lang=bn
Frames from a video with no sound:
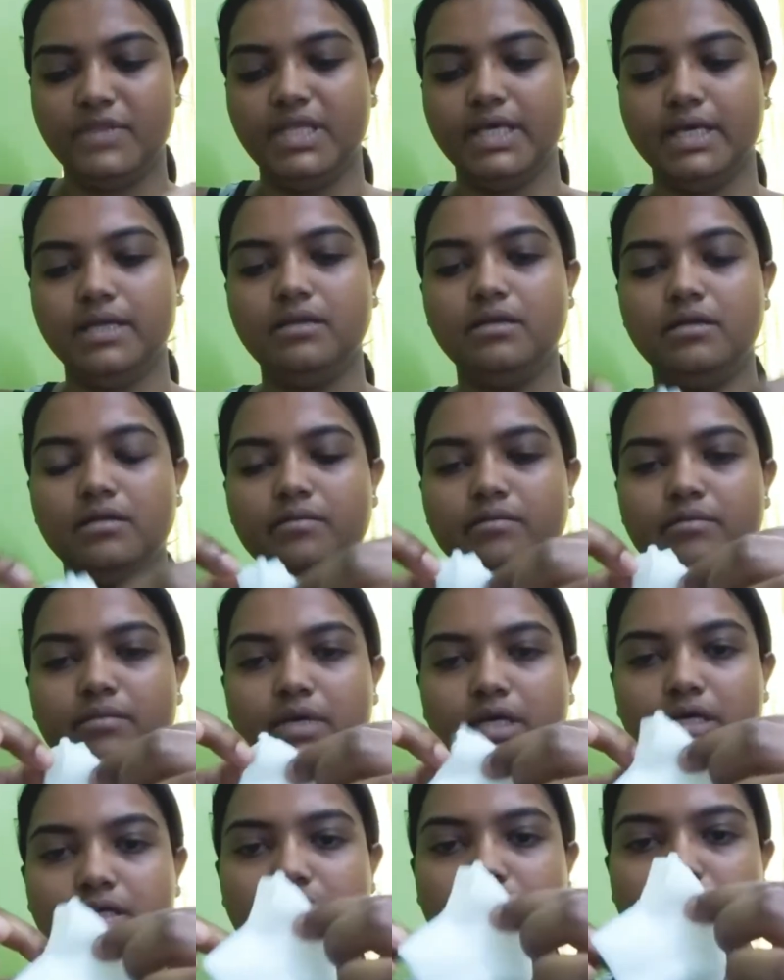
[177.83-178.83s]
দেন
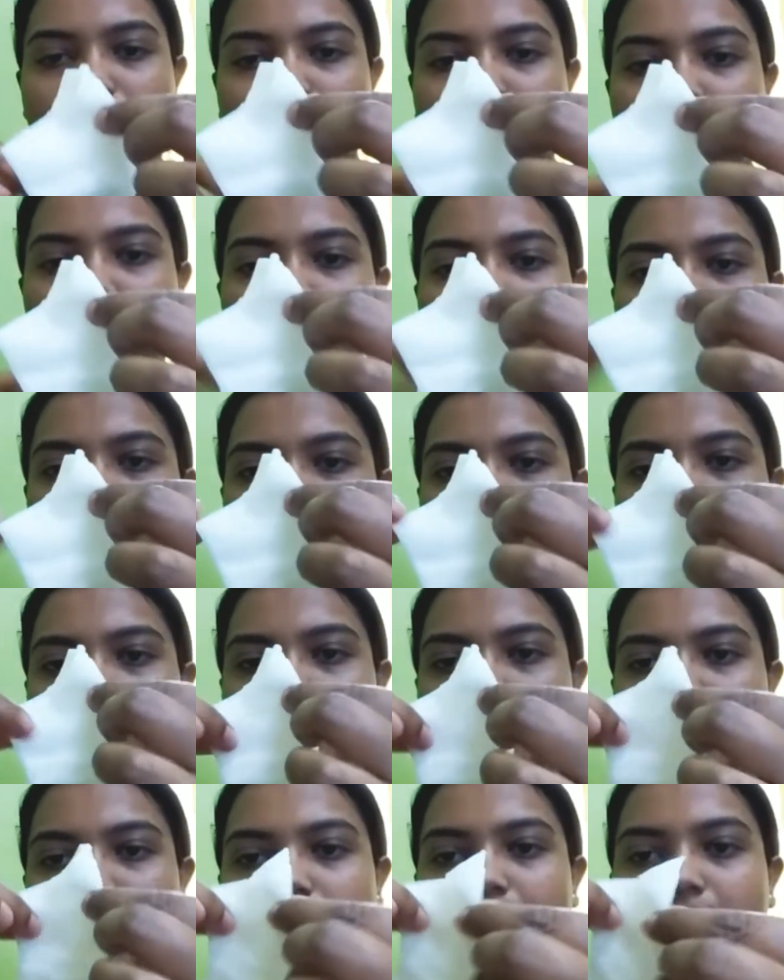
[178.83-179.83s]
মাস্কটা
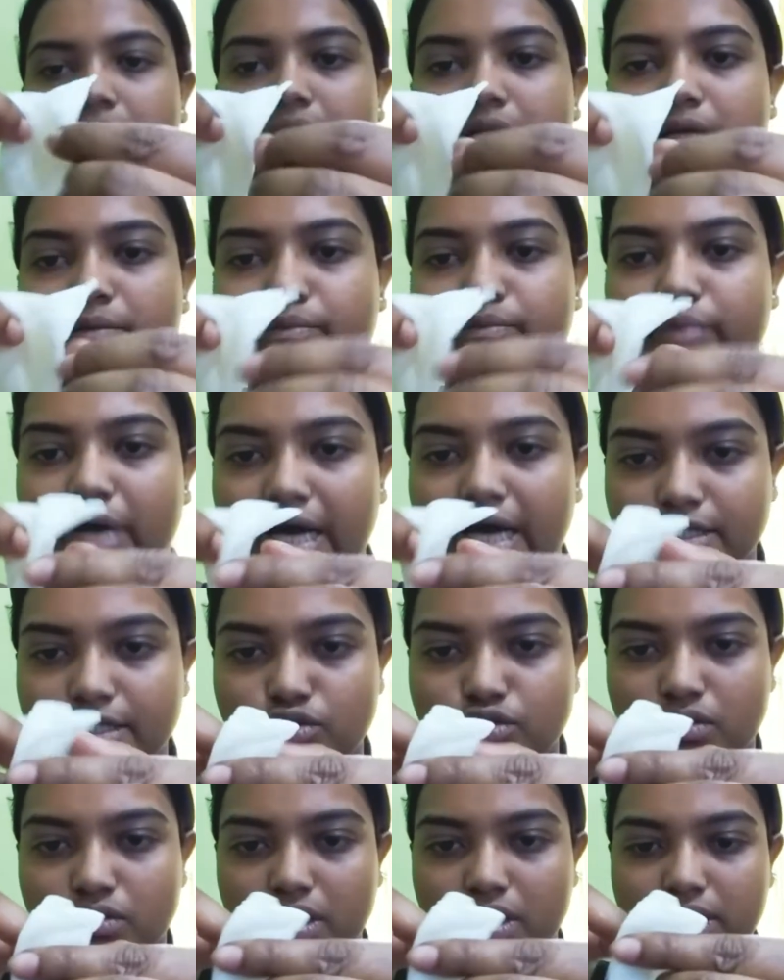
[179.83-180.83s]
এখানে ভাঁজ
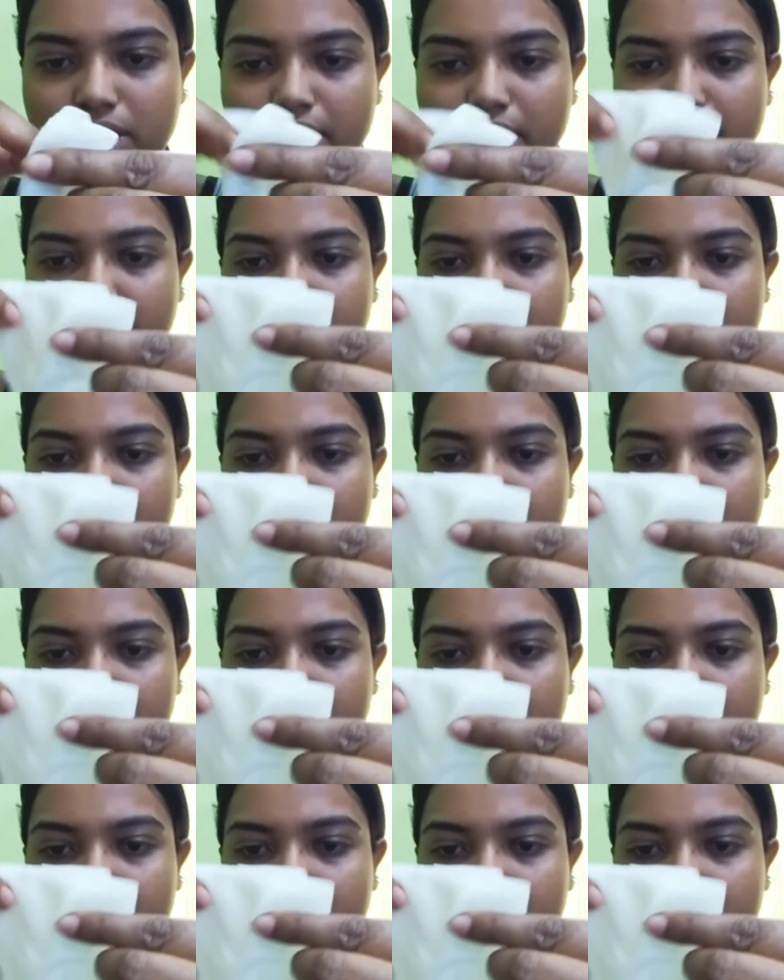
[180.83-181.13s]
করা থাকে